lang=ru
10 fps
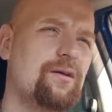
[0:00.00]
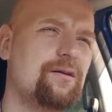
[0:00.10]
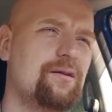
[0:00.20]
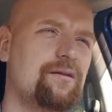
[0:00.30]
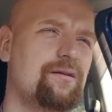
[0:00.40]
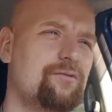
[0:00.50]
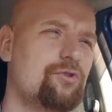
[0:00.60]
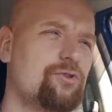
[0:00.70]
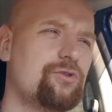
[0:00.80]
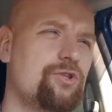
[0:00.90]
э, то,
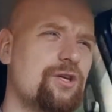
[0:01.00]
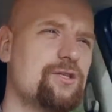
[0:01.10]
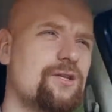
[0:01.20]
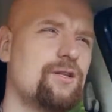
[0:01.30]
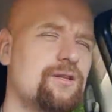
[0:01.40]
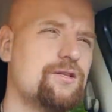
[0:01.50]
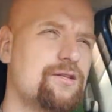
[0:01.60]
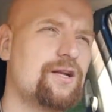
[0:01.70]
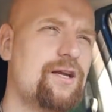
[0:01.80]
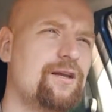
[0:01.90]
что сейчас делает
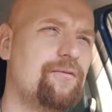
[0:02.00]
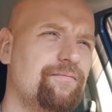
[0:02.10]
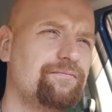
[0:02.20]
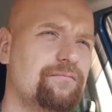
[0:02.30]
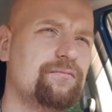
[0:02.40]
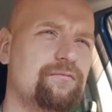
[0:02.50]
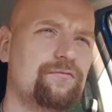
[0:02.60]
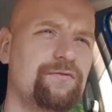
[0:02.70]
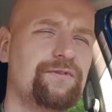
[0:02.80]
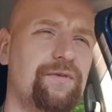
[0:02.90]
Израиль
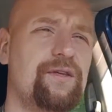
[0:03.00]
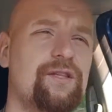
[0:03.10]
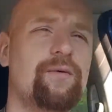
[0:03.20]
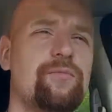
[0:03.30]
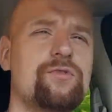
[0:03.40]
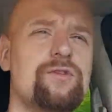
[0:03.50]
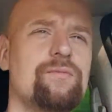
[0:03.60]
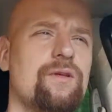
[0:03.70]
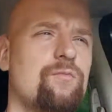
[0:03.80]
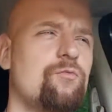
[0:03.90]
в свете, допустим,
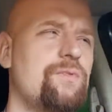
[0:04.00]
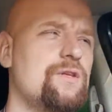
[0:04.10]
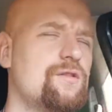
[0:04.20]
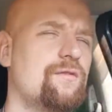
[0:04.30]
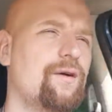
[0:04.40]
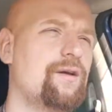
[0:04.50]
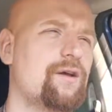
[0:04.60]
там убийства